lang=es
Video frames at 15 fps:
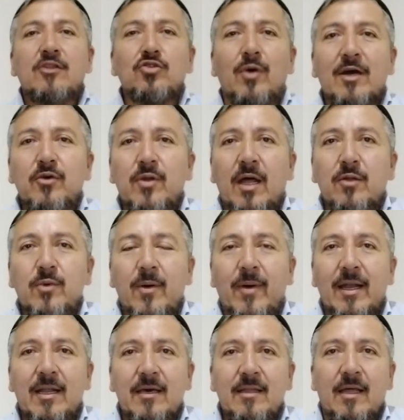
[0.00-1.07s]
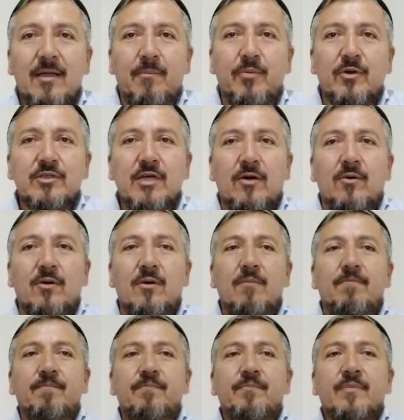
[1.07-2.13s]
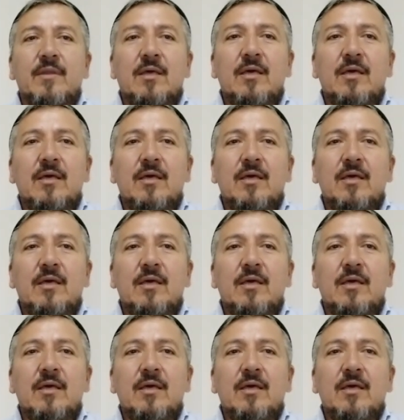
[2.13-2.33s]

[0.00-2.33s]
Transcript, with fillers: no hay una nueva ley dada por Shaul,